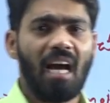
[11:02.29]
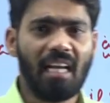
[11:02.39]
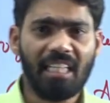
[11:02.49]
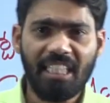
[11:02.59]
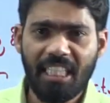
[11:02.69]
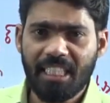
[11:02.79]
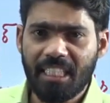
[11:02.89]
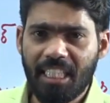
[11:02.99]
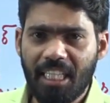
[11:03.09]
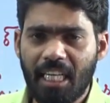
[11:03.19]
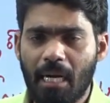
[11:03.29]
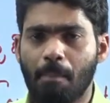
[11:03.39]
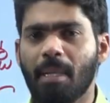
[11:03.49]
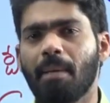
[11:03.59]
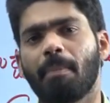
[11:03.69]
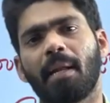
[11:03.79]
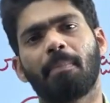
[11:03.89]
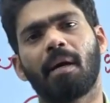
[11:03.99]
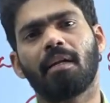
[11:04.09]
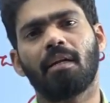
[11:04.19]
అలా ఈస్ట్ ఇండియా కంపెనీ
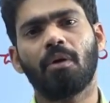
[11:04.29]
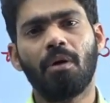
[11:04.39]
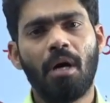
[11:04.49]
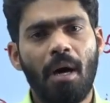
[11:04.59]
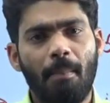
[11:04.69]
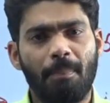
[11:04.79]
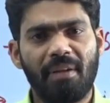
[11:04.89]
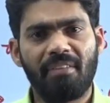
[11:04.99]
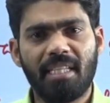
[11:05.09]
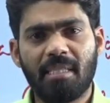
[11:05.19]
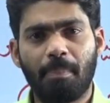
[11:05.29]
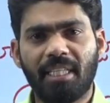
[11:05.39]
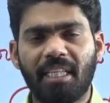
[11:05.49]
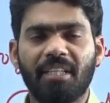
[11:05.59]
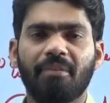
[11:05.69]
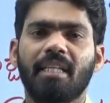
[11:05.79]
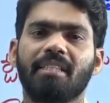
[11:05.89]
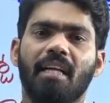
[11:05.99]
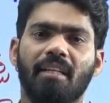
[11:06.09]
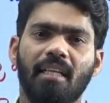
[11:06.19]
పరిపాలనలో ప్రవేశపెట్టేటువంటి
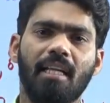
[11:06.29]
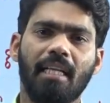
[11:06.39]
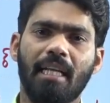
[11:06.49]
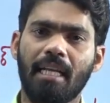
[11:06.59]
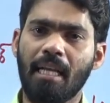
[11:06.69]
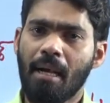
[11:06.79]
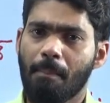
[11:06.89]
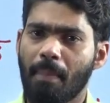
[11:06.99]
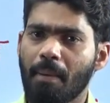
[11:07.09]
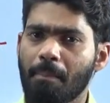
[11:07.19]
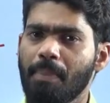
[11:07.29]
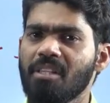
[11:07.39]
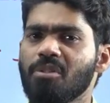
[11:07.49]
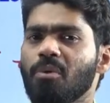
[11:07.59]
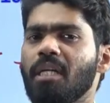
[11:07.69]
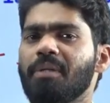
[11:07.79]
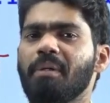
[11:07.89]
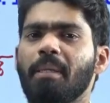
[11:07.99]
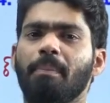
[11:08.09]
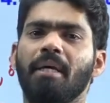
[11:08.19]
చట్టాలకి మనం
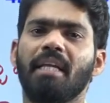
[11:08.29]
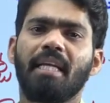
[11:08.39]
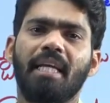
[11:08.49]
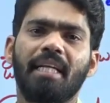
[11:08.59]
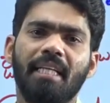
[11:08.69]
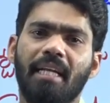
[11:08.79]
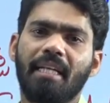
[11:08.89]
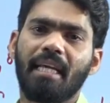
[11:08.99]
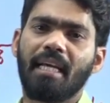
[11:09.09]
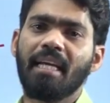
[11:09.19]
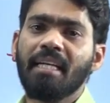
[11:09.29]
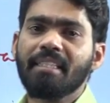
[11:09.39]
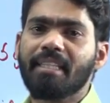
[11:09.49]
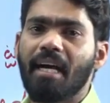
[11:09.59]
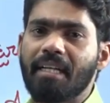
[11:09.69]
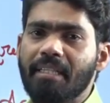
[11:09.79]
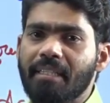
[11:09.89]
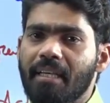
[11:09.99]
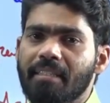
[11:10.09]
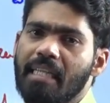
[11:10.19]
పిలుచుకునేటువంటి పేరే ఏంటి అంటే
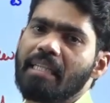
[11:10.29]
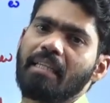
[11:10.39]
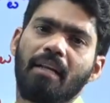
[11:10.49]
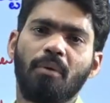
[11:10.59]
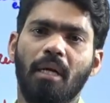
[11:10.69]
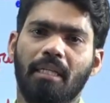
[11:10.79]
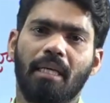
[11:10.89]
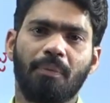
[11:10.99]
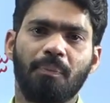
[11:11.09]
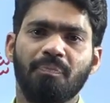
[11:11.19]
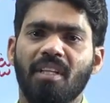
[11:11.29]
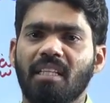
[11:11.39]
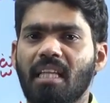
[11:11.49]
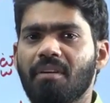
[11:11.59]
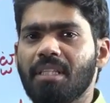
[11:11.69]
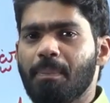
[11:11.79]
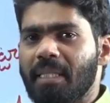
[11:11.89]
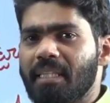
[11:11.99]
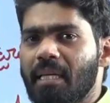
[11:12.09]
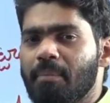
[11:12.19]
చార్టర్ చట్టాలు అంటారు తర్వాత
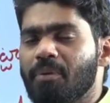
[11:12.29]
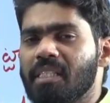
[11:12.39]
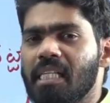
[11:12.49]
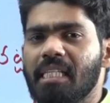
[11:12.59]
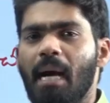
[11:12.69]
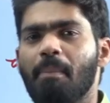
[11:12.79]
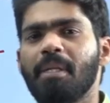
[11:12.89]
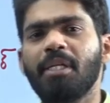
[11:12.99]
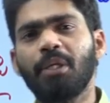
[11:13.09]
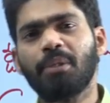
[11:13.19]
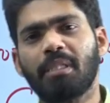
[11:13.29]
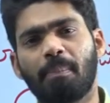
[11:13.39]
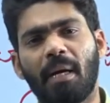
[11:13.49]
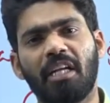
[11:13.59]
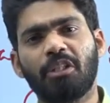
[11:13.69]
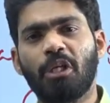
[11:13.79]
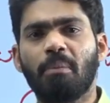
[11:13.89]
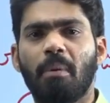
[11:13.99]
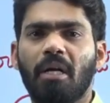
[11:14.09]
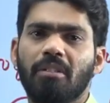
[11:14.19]
పద్దెనిమిది వందల యాభై ఏడు సిపాయిల
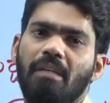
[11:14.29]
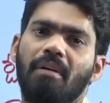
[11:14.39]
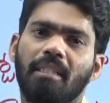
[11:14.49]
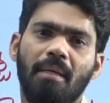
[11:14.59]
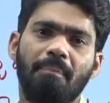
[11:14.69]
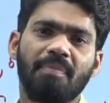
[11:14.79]
తిరుగుబాటు తర్వాత